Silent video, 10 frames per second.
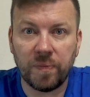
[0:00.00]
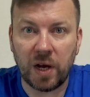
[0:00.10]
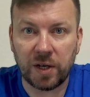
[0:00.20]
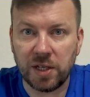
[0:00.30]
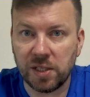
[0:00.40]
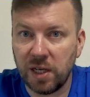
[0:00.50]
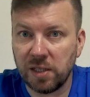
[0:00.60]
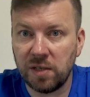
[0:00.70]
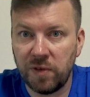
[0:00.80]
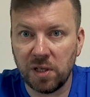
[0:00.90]

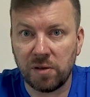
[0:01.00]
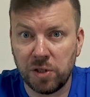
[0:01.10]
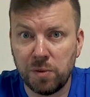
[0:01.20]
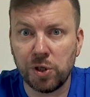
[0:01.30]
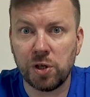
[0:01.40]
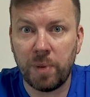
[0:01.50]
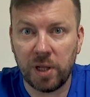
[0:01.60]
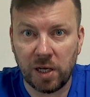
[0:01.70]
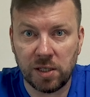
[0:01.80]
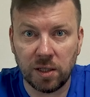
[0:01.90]
организации Виктора Владимировича
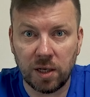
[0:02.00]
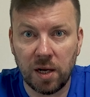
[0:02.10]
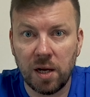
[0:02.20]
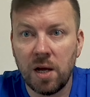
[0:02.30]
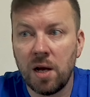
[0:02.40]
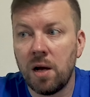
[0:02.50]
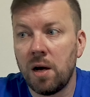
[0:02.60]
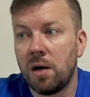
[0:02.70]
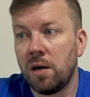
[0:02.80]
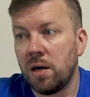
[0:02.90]
Паладенко.
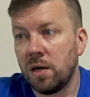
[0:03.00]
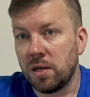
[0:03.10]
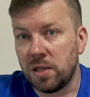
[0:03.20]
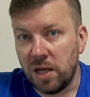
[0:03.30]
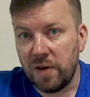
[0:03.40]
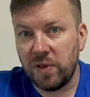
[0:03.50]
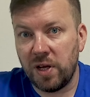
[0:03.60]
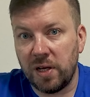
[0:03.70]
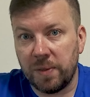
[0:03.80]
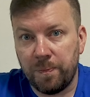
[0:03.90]
«А,
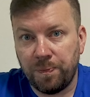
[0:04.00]
главное